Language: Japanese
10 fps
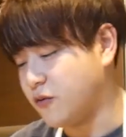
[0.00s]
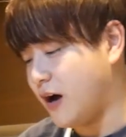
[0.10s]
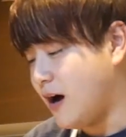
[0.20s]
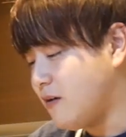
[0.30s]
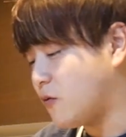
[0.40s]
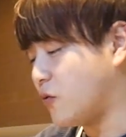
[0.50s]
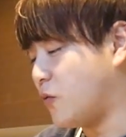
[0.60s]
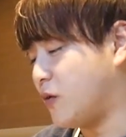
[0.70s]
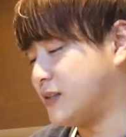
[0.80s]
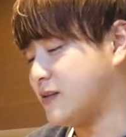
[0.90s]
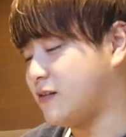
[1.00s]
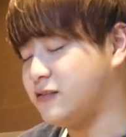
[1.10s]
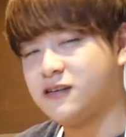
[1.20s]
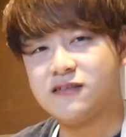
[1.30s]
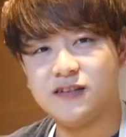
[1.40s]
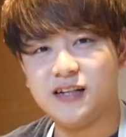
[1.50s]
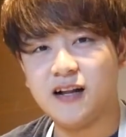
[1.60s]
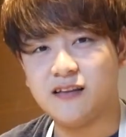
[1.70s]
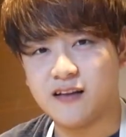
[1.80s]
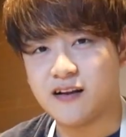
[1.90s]
のあんこの方がサクサクに
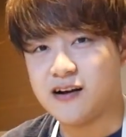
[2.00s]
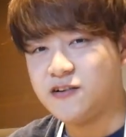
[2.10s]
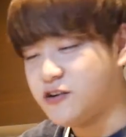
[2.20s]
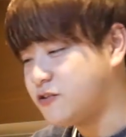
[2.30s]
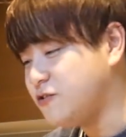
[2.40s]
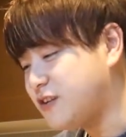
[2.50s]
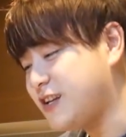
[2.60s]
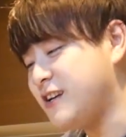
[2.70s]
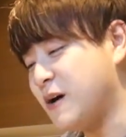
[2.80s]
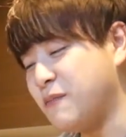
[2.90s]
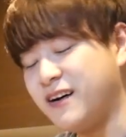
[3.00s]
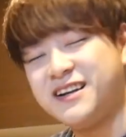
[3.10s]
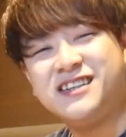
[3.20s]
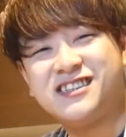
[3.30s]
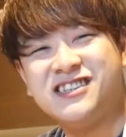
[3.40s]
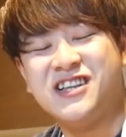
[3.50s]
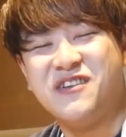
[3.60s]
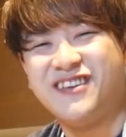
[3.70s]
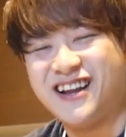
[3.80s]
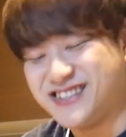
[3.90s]
なってて軽いクッキーが周りについて
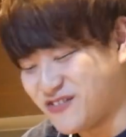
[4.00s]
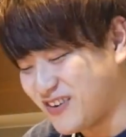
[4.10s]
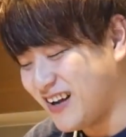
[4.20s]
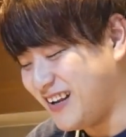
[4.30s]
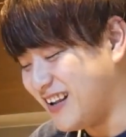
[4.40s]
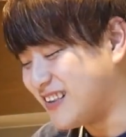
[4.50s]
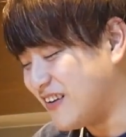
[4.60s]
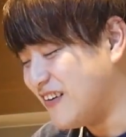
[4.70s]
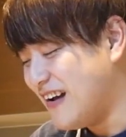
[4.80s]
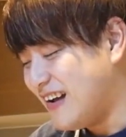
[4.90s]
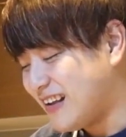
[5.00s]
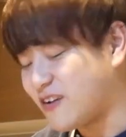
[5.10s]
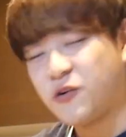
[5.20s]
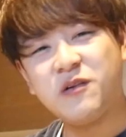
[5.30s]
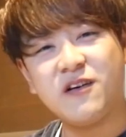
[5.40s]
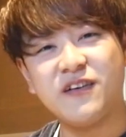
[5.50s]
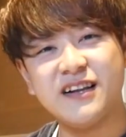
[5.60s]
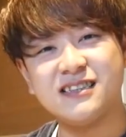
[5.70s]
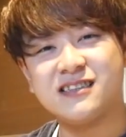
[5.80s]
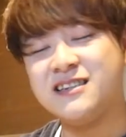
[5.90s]
るみたいな食感になってるだかれはこ
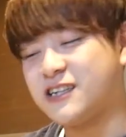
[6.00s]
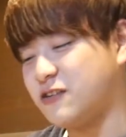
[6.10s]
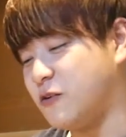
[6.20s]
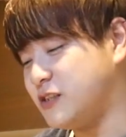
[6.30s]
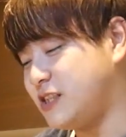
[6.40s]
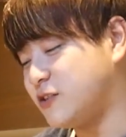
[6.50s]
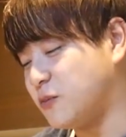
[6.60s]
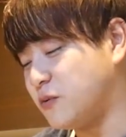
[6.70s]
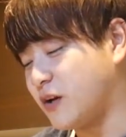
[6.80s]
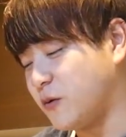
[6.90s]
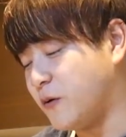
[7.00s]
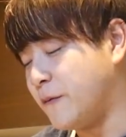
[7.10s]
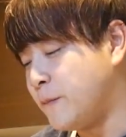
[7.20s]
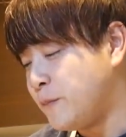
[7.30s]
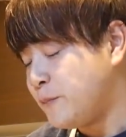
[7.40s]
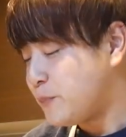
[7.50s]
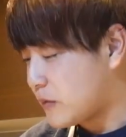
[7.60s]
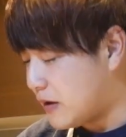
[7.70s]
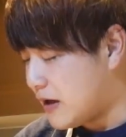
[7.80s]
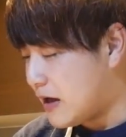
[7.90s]
れで好きな人は美味しいと思うけど
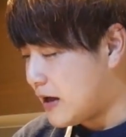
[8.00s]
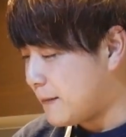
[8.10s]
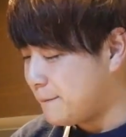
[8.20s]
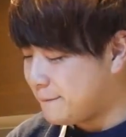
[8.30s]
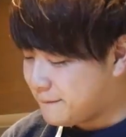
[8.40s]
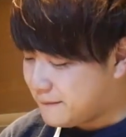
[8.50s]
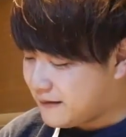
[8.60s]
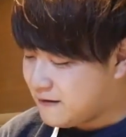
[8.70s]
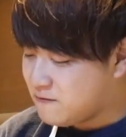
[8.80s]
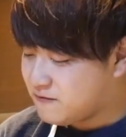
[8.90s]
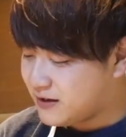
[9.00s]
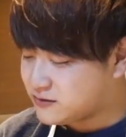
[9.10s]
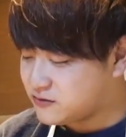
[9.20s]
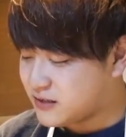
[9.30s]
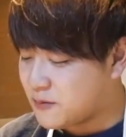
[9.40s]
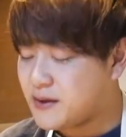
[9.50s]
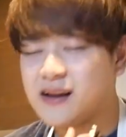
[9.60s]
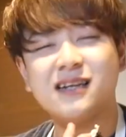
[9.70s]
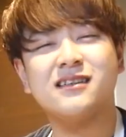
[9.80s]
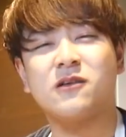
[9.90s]
あんまあまあ、その滑
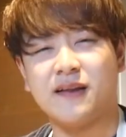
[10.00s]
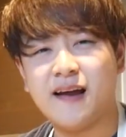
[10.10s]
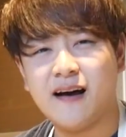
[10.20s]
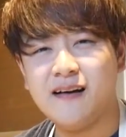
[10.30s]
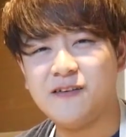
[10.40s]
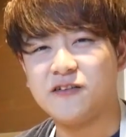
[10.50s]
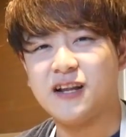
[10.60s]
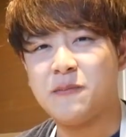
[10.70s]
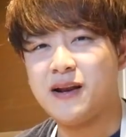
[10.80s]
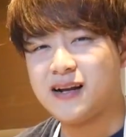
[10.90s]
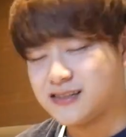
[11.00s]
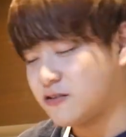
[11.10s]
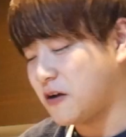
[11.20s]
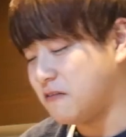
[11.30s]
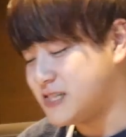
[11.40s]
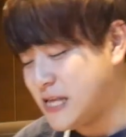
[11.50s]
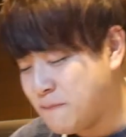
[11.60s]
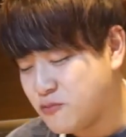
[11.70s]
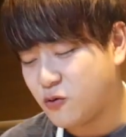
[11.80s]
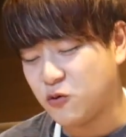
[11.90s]
らかさとかね、あんこの滑らかさとかは
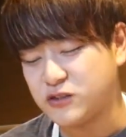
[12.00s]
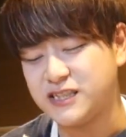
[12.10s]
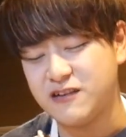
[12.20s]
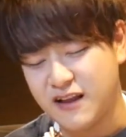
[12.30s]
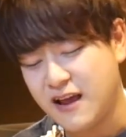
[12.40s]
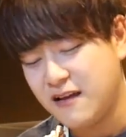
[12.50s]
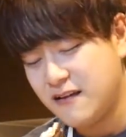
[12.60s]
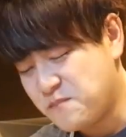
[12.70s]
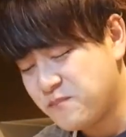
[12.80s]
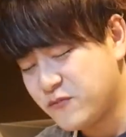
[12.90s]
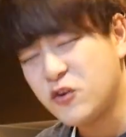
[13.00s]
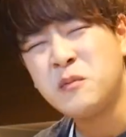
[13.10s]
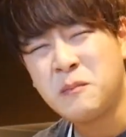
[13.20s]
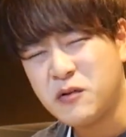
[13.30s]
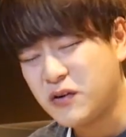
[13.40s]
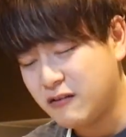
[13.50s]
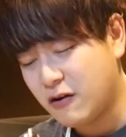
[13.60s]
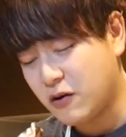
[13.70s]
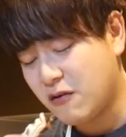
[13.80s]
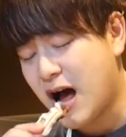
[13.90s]
全部殺してるね。うん、そのままの方がいい
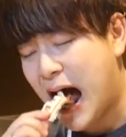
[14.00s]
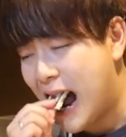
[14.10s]
わ、これは。